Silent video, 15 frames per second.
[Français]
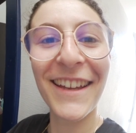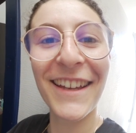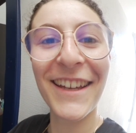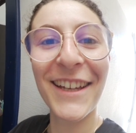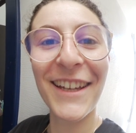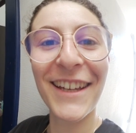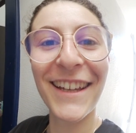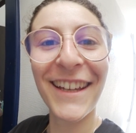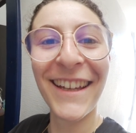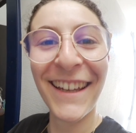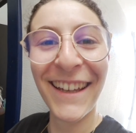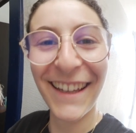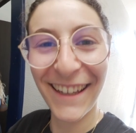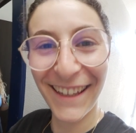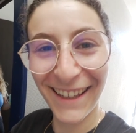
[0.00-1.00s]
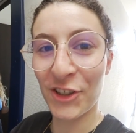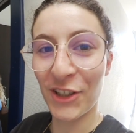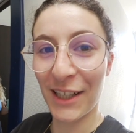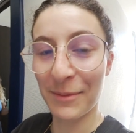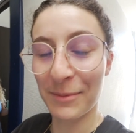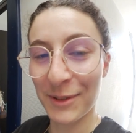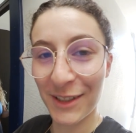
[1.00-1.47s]
que tu fous encore
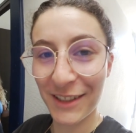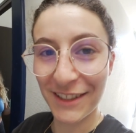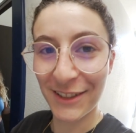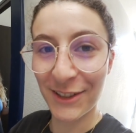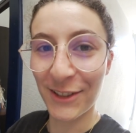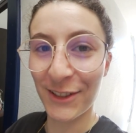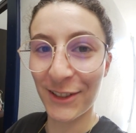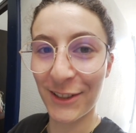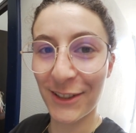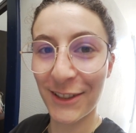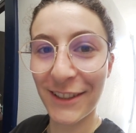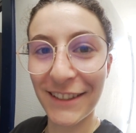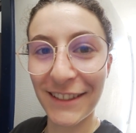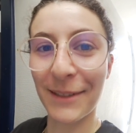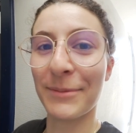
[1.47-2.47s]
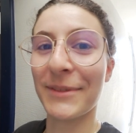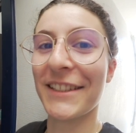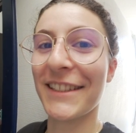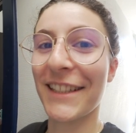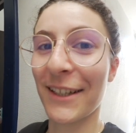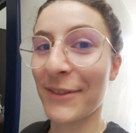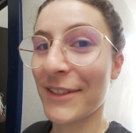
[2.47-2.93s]
J'aurais besoin de... d'un
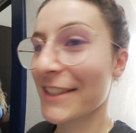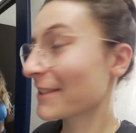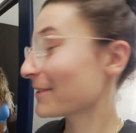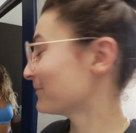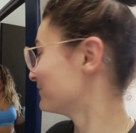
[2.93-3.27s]
petit service.